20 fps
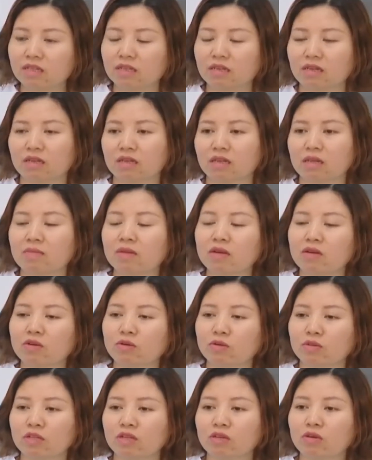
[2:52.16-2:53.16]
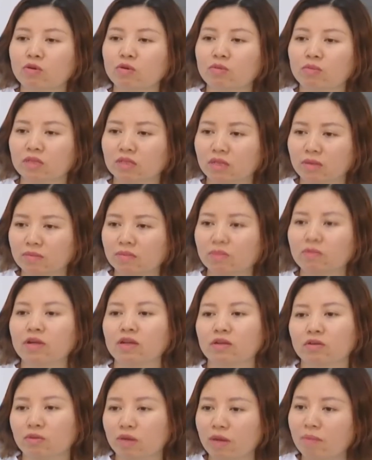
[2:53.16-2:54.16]
Thì ở cái mức độ tiếng ồn mà thấp
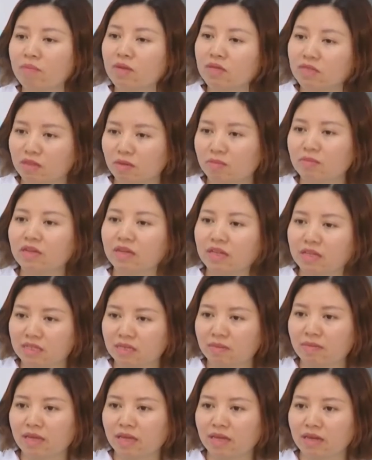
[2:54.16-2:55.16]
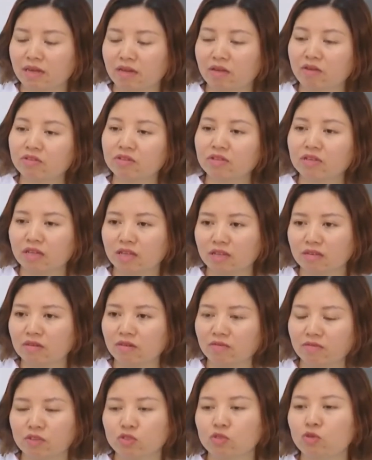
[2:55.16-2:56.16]
khoảng độ 50-60 decibel đã có những ảnh
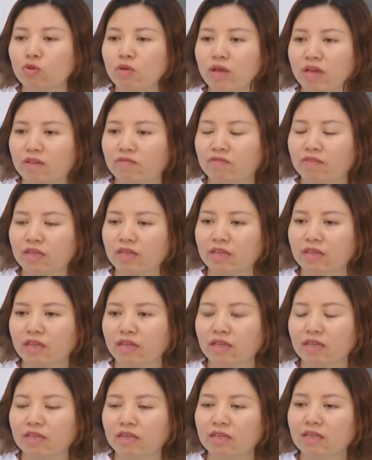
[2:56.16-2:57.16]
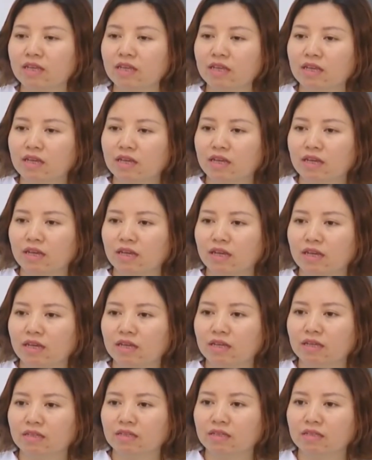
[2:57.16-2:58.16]
hưởng về rối loạn về cái, uh,
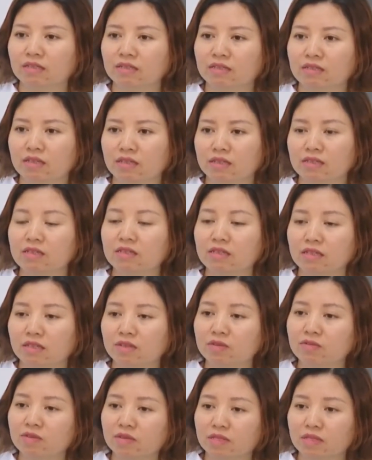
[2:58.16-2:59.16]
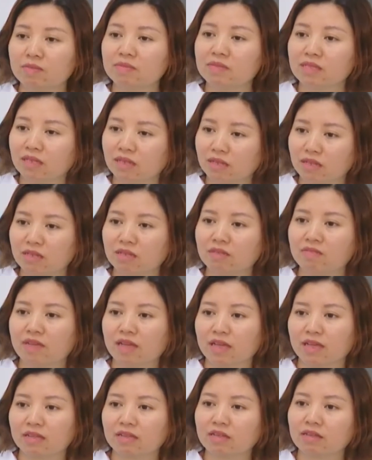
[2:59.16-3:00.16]
cái chỉ tiêu về tâm sinh lý
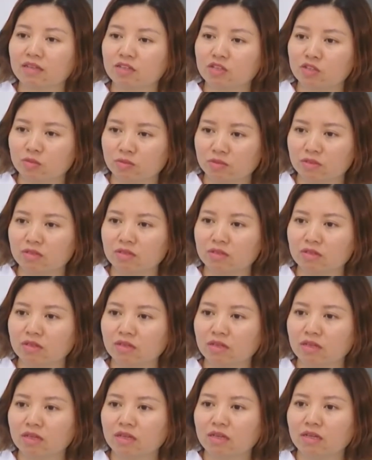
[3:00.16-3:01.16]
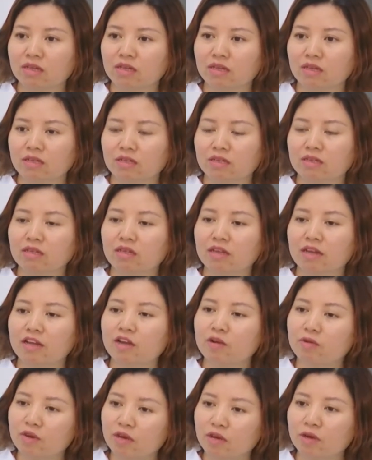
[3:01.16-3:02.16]
và thần kinh trung ương như là
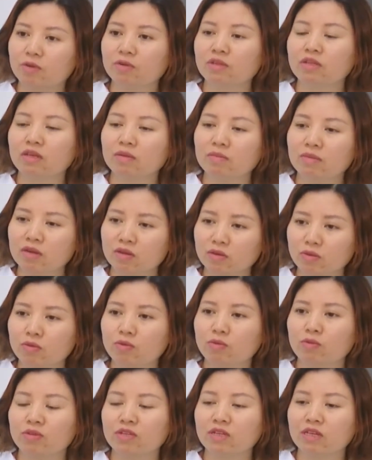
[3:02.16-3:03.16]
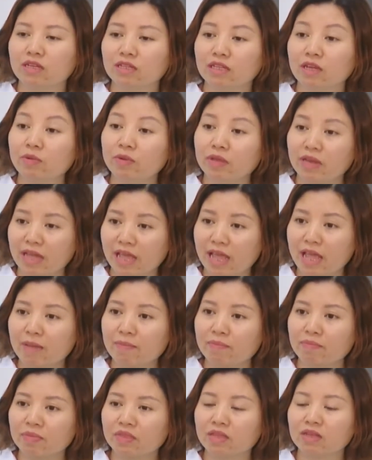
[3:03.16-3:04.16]
đau đầu như là mất ngủ như là tăng huyết áp
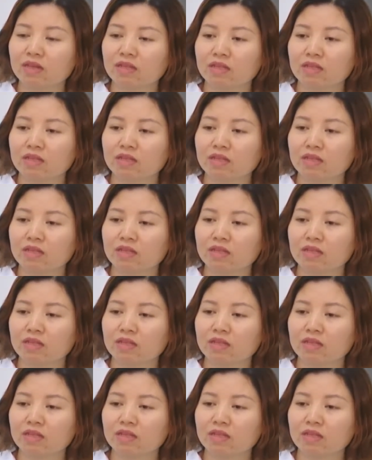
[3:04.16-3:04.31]
như